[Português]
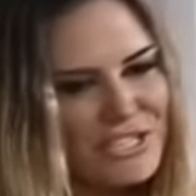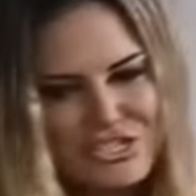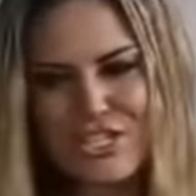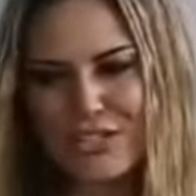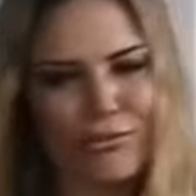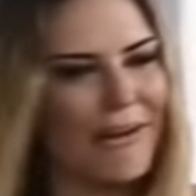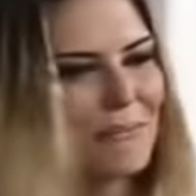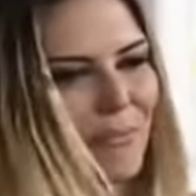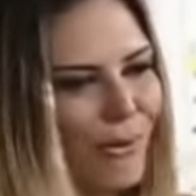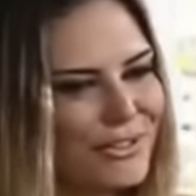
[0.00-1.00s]
fingindo um
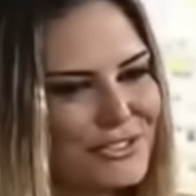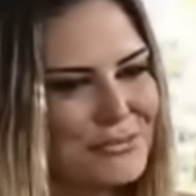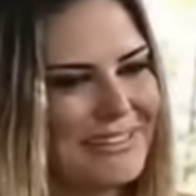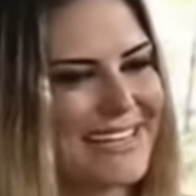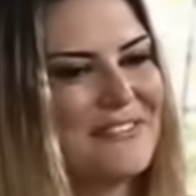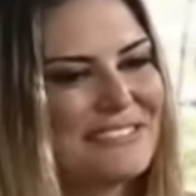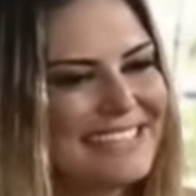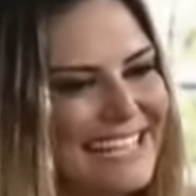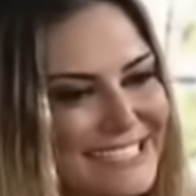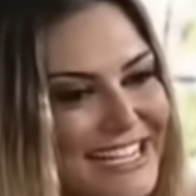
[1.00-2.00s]
aborto de uma
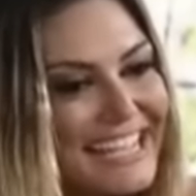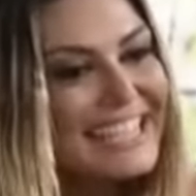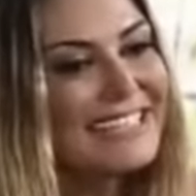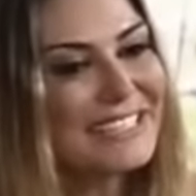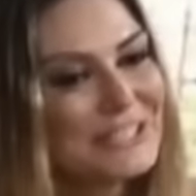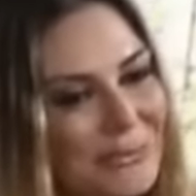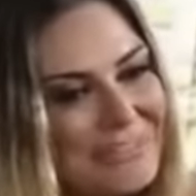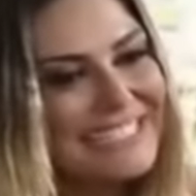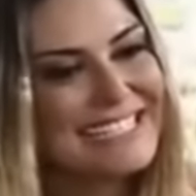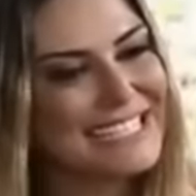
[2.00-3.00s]
gravidez que nunca